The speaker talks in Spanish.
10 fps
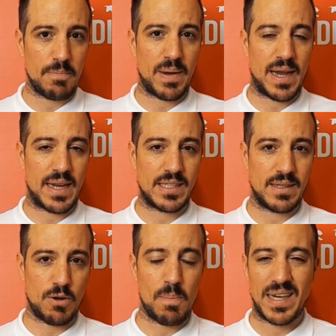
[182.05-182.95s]
para las
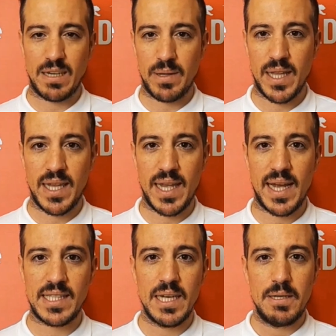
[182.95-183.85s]
compras
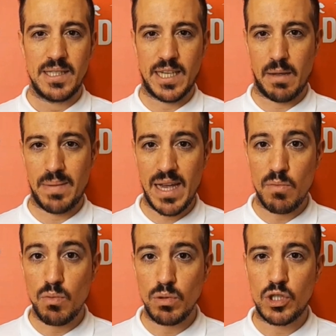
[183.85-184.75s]
navideñas. Se temía
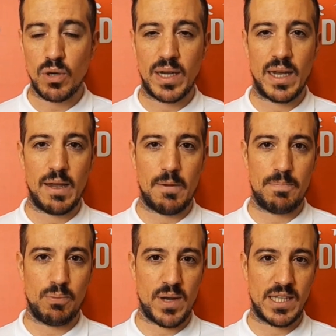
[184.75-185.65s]
mucho
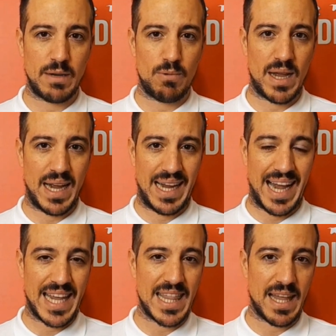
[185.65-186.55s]
que pudiese haber una
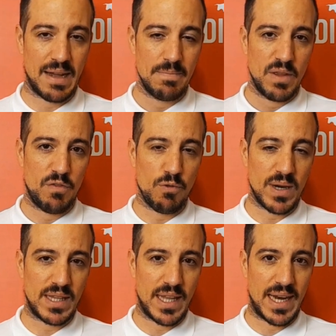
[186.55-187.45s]
caída
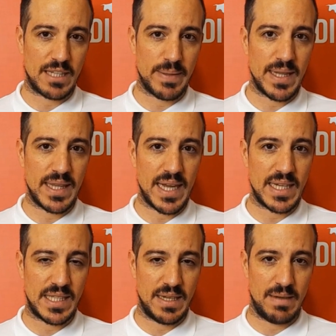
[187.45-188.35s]
fuerte de las
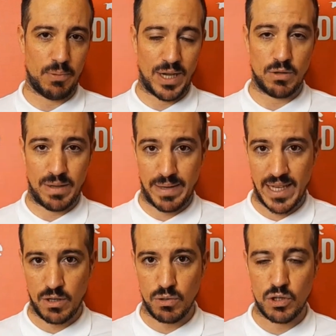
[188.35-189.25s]
ventas y por tanto también
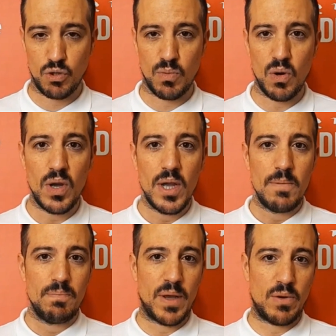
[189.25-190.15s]
del consumo,
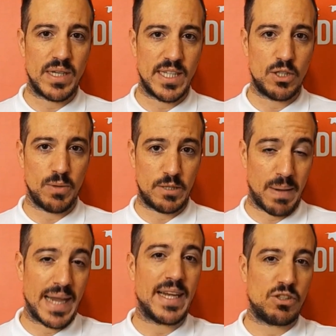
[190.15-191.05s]
pero insisto, Best
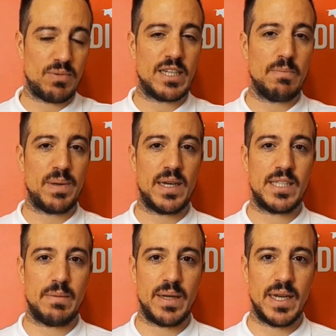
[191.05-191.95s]
Buy, que es las empresas
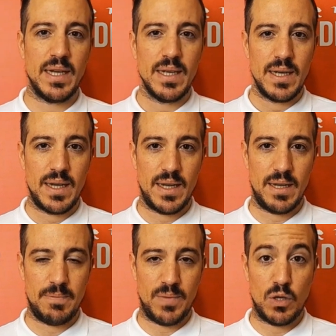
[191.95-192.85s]
también
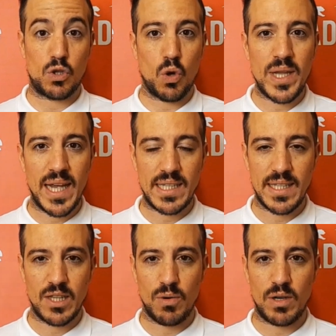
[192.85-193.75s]
eh, notorias
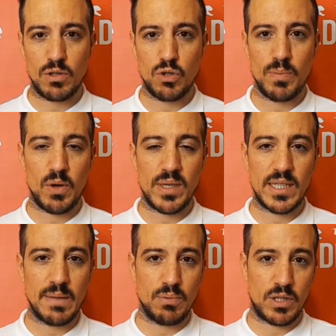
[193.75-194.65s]
dentro del consumo
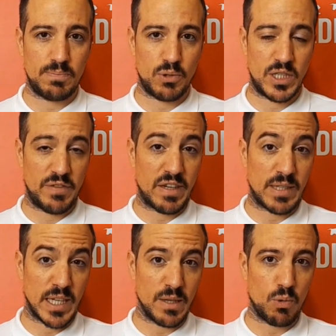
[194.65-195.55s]
minorista, pues, pues cifras
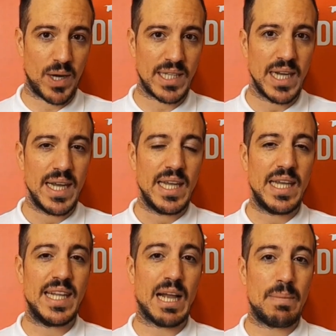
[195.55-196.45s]
bastante buenas
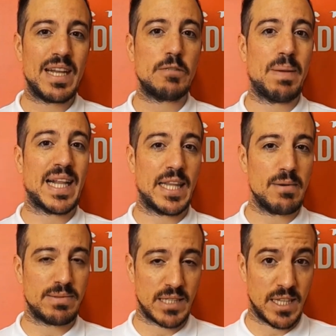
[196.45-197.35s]
y también
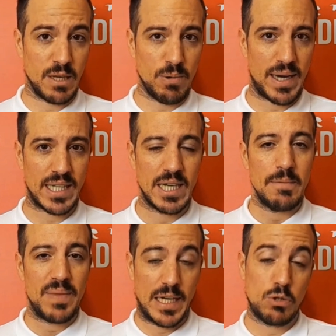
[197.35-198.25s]
expectativas bastante buenas.
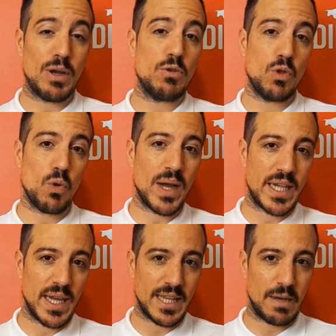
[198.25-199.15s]
Esto ayudó
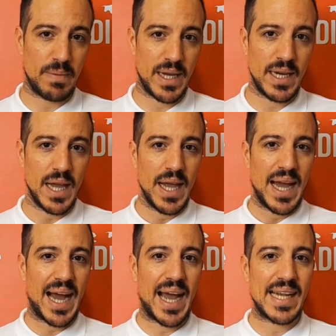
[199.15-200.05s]
ayer también
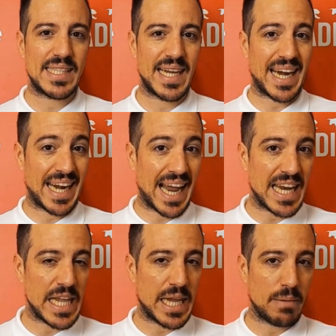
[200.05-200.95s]
a ese
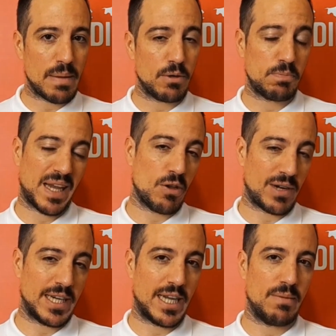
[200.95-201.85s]
rally que vimos, pequeño
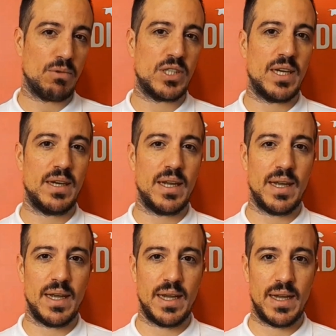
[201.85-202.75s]
rally que vimos en,
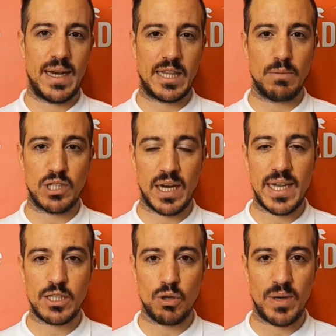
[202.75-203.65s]
eh, en activos de
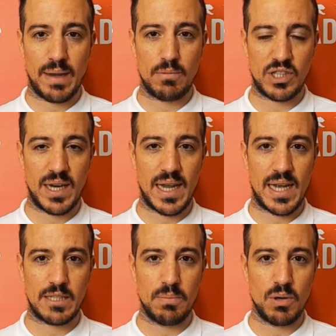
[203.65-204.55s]
riesgo, que vimos en
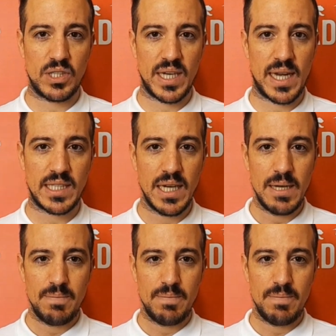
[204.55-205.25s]
las bolsas,